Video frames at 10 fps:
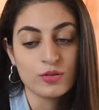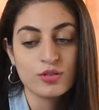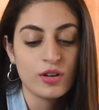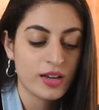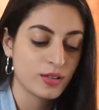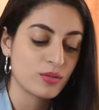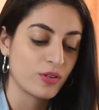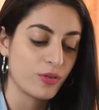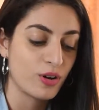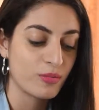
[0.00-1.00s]
Entonces es
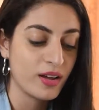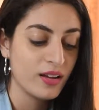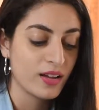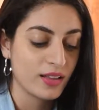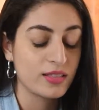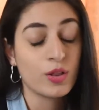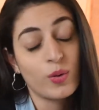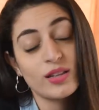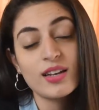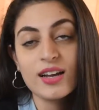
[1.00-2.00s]
una forma de
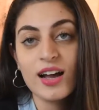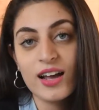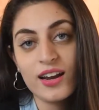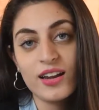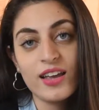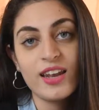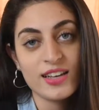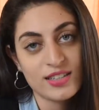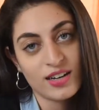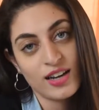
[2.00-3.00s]
durante la carrera ir
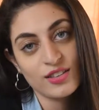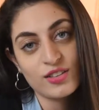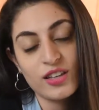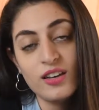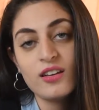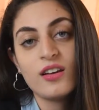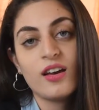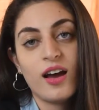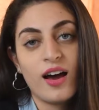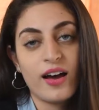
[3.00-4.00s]
acercándote
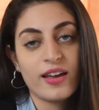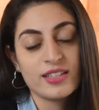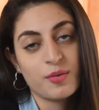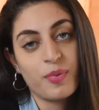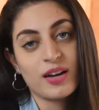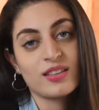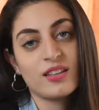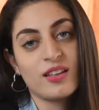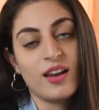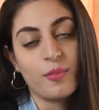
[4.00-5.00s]
a esa parte
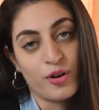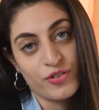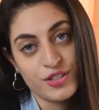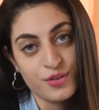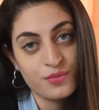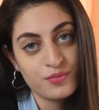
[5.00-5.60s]
de la profesión.